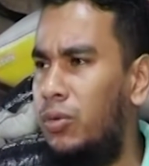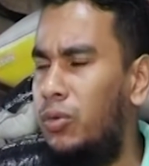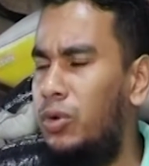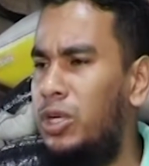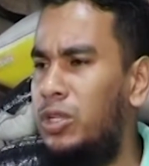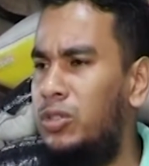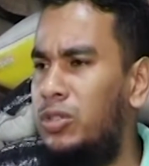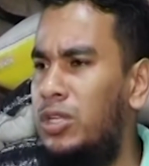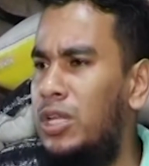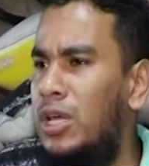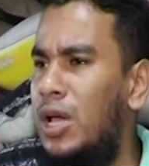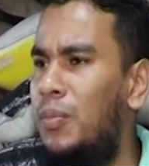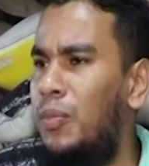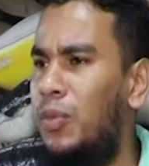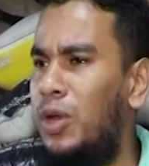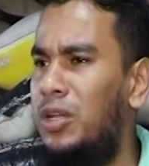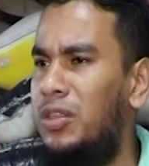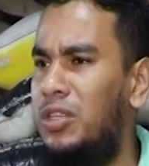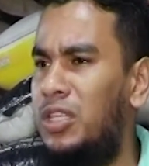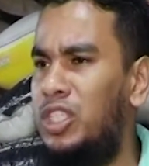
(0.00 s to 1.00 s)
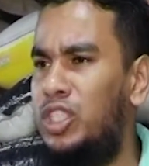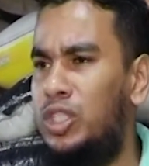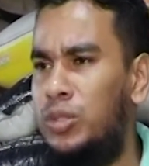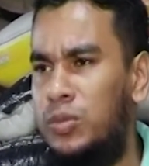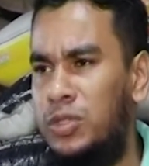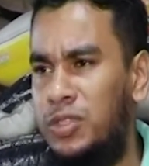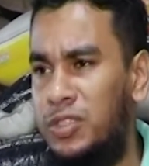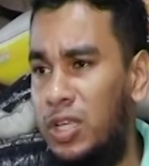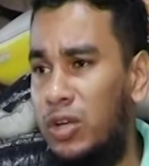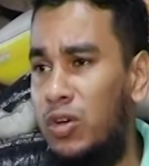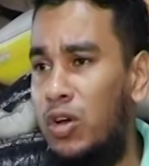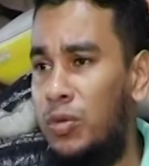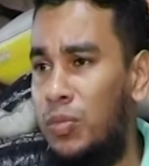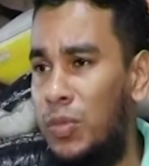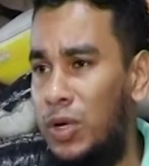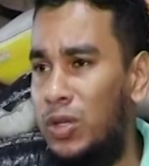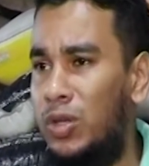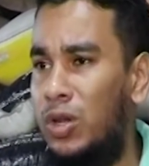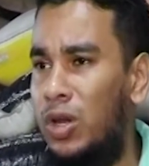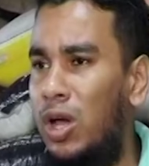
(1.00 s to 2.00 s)
ওইটা যদি আপনার তিনশো বস্তায়
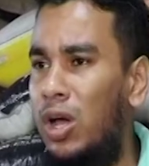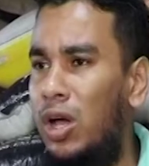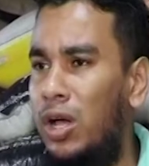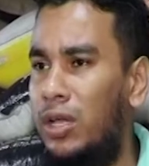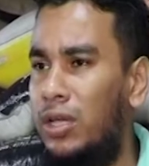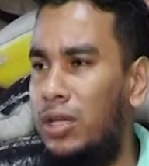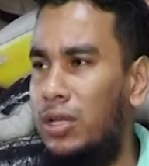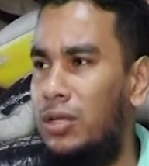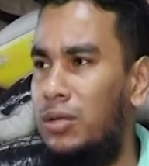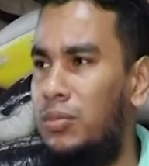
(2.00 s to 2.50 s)
কনভার্ট করা হয়